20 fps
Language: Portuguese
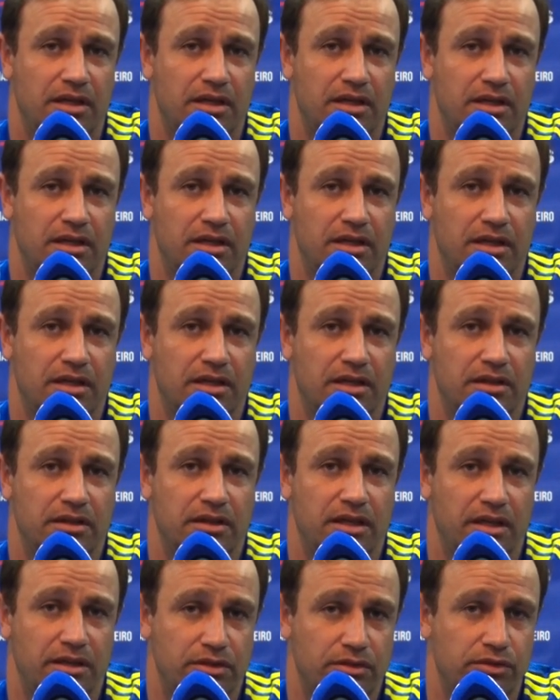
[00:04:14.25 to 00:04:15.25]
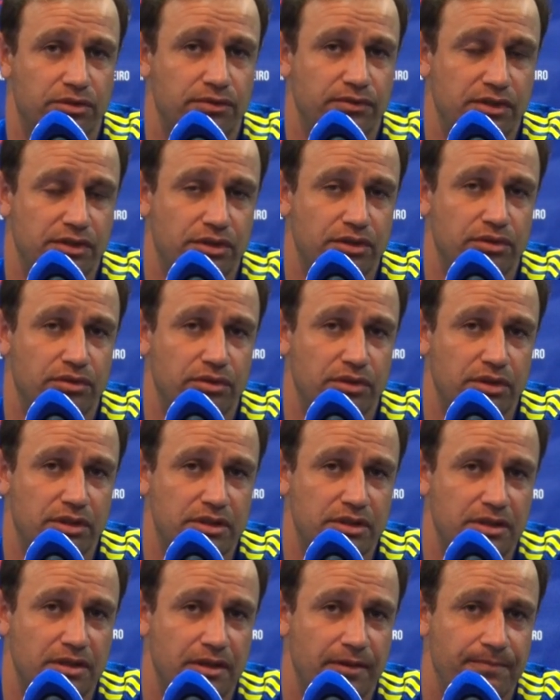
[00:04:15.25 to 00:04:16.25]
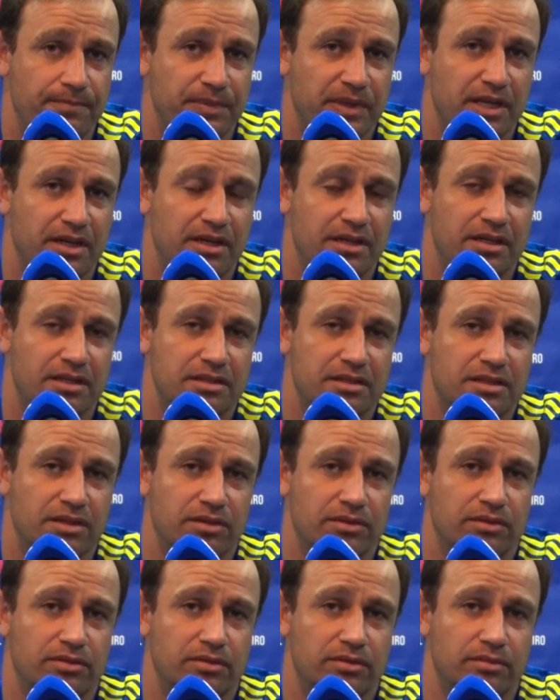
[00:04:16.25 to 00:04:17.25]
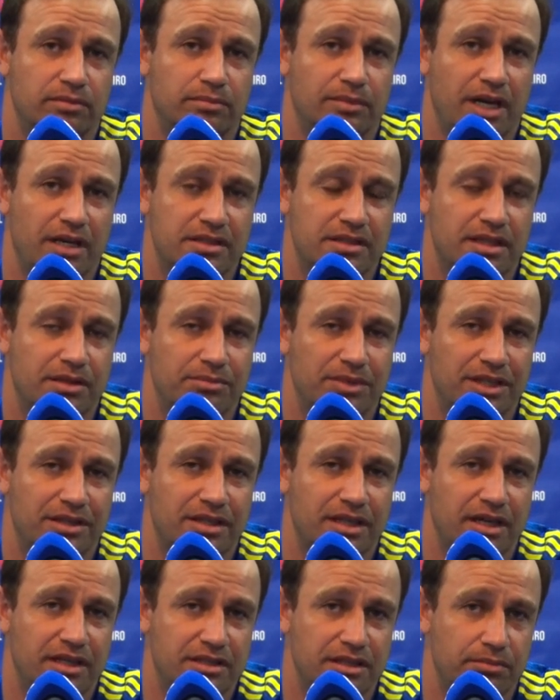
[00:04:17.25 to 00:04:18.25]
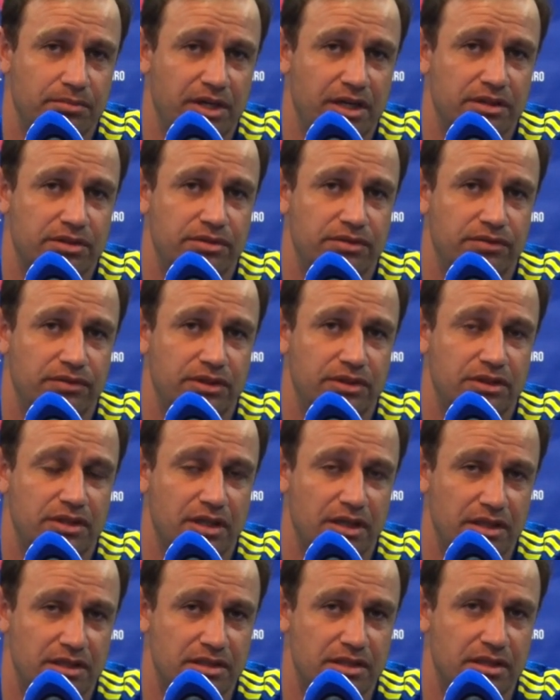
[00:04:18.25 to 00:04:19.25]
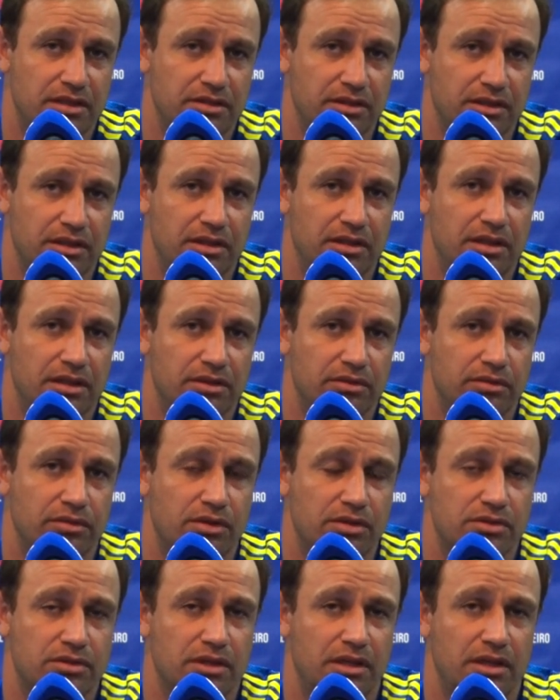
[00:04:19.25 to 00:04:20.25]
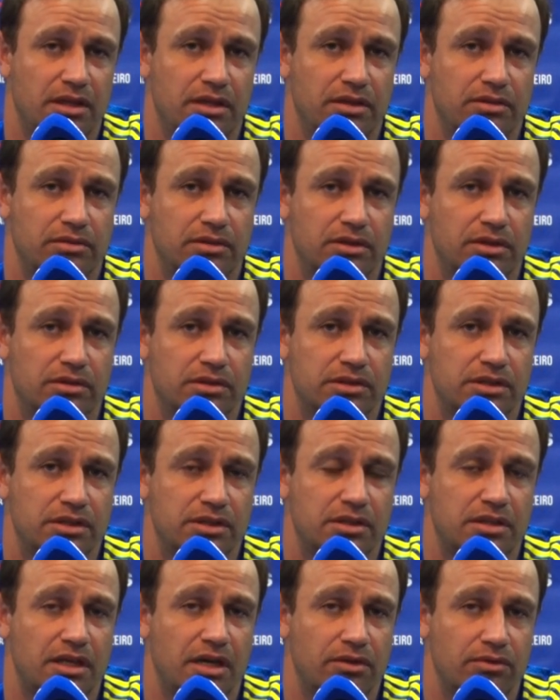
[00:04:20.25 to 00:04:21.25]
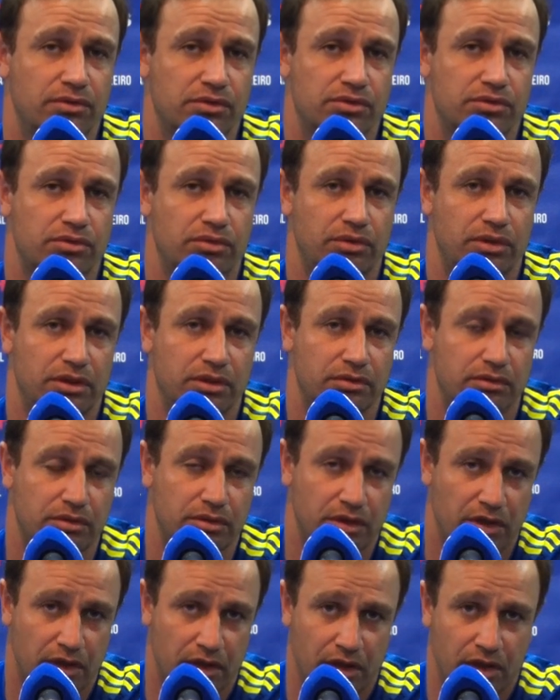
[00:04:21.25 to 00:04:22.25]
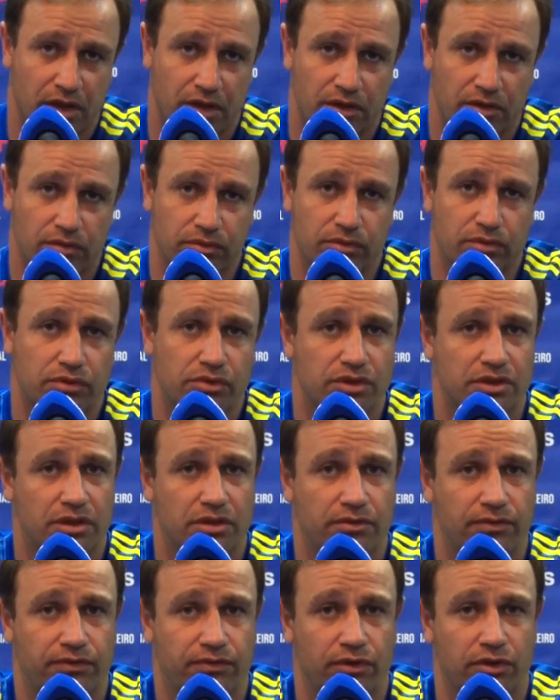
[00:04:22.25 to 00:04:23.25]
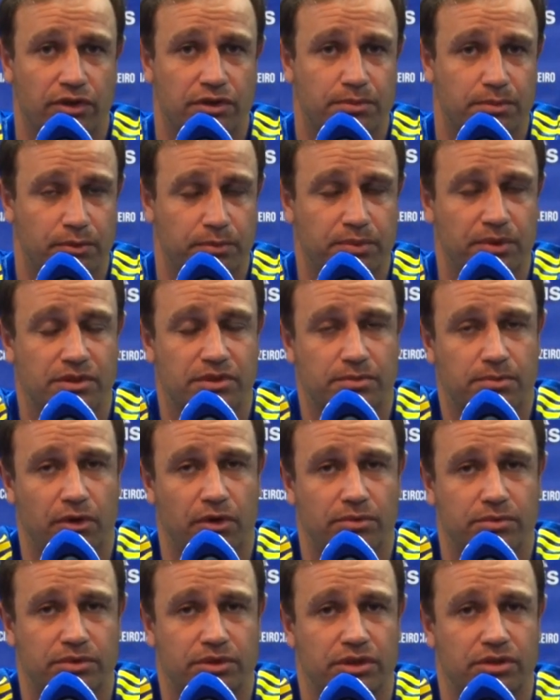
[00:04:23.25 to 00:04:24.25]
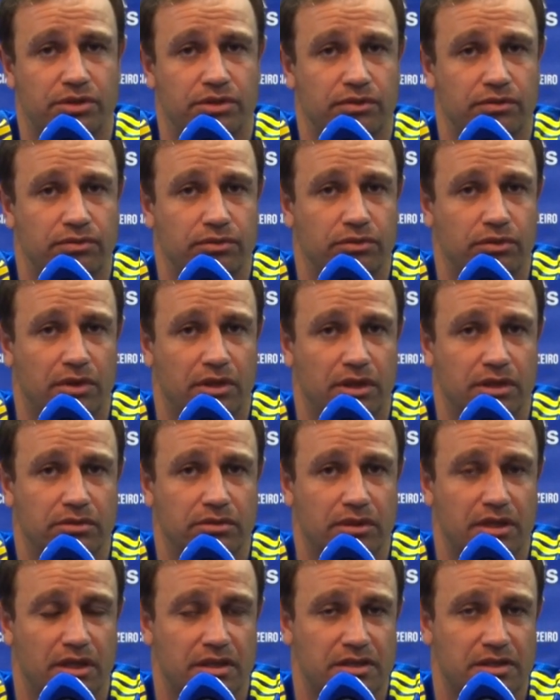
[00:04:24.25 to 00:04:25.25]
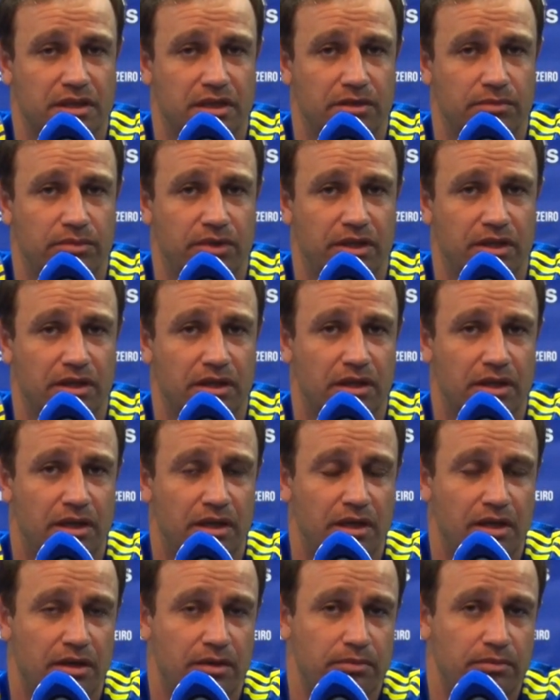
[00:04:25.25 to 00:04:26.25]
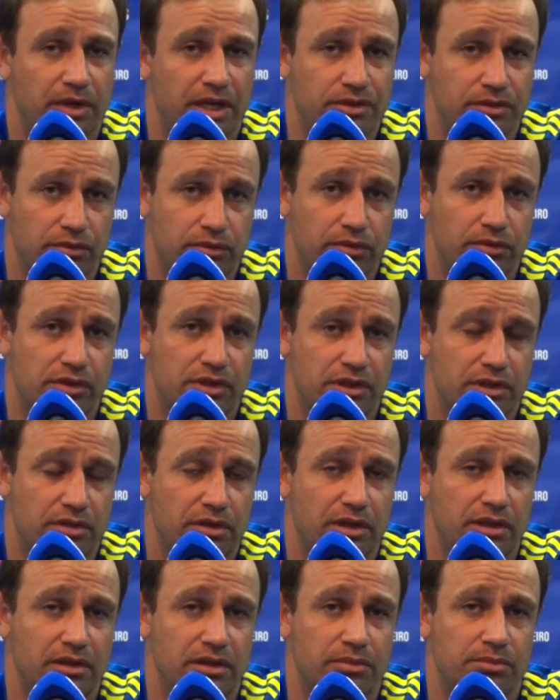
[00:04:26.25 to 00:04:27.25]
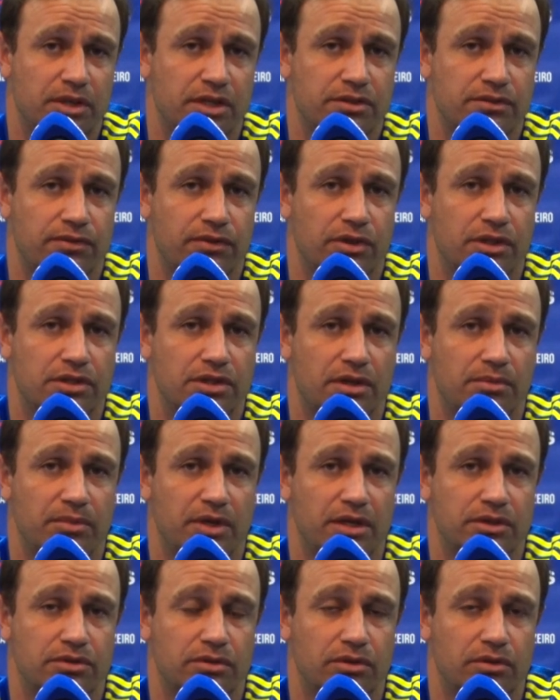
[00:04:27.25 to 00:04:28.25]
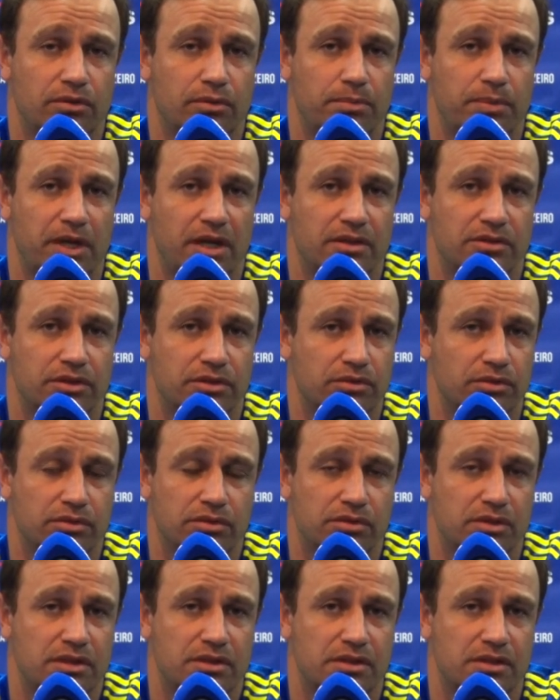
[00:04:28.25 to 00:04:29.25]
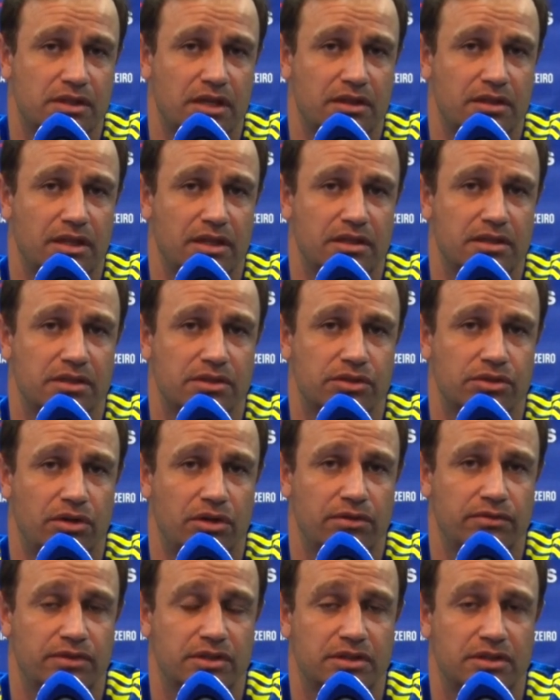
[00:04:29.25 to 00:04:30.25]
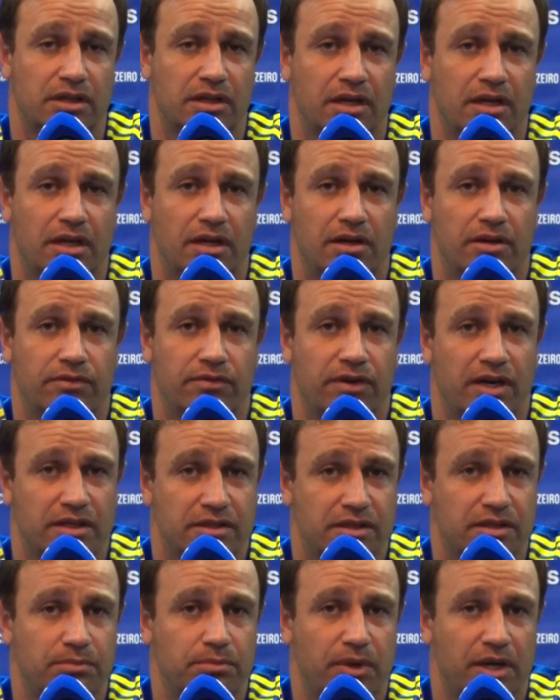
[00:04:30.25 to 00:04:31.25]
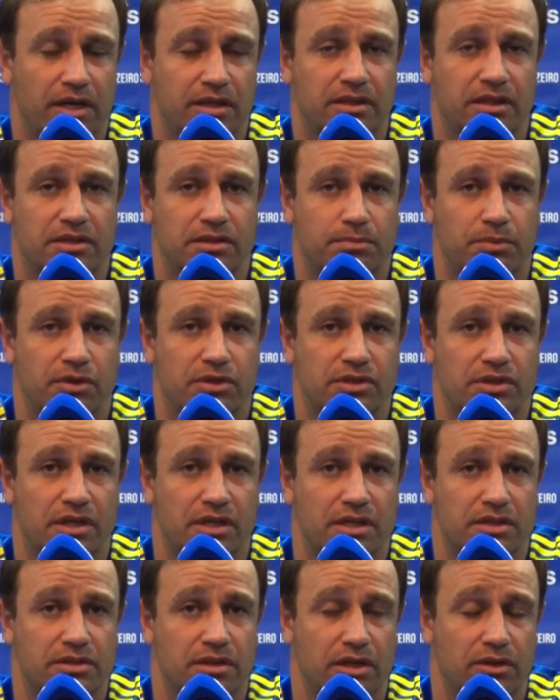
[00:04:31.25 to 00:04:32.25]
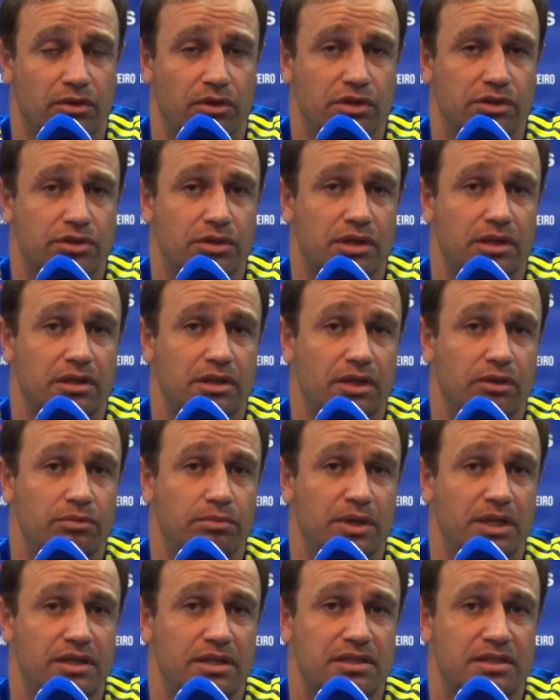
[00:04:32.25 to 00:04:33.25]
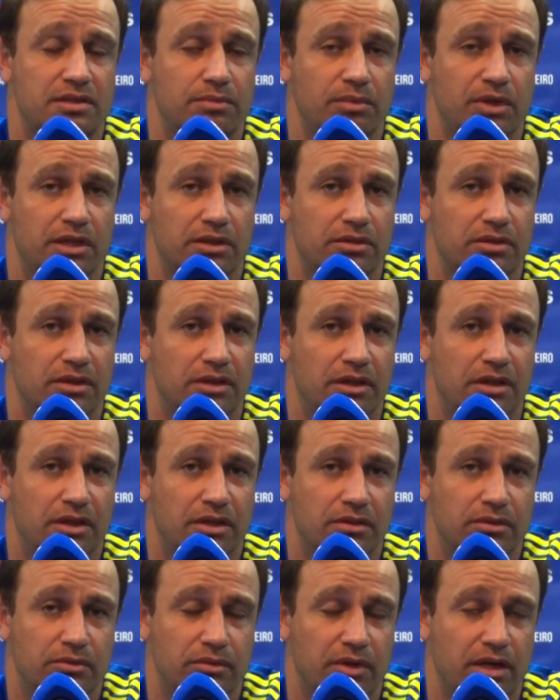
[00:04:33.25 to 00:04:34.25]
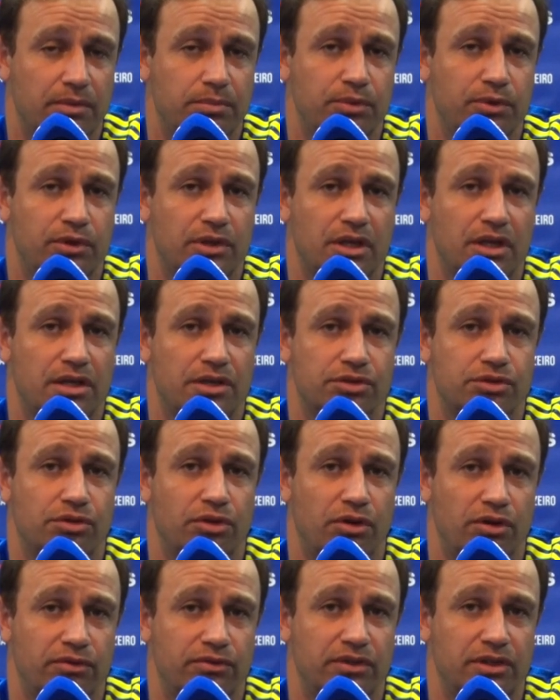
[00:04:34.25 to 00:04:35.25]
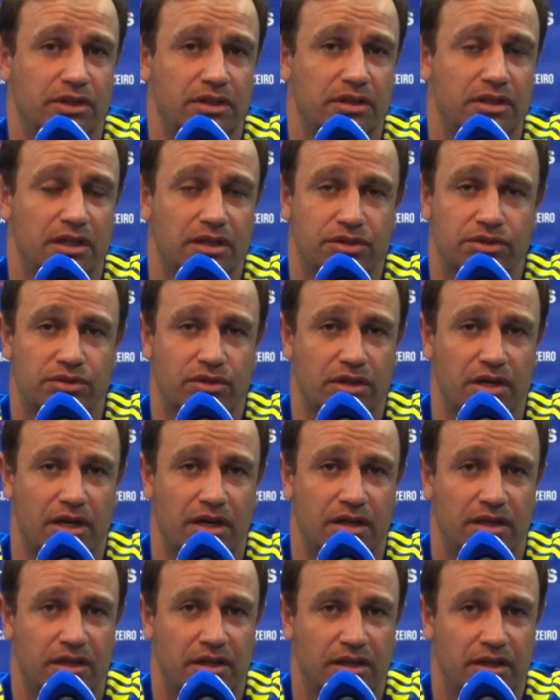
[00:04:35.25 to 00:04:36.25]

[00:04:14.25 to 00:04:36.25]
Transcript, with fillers: é, dentre os 22, são mais da metade abaixo de 23 anos aqui dentro do nosso elenco, então a gente está construindo um Cruzeiro forte para o principal objetivo do ano, que é a Série B, mas um Cruzeiro ainda mais forte a médio e longo prazo. E todos esses atletas jovens fazem parte desse processo. É lógico que tem um merecimento, não é porque é jovem que tem que jogar.